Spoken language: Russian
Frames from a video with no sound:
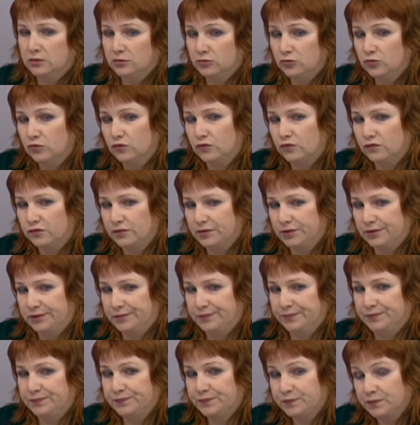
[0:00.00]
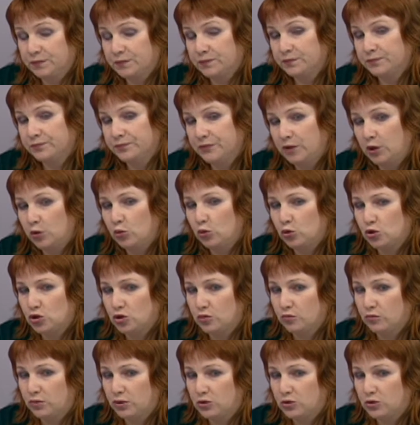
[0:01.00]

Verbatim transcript: ну, в э, не очень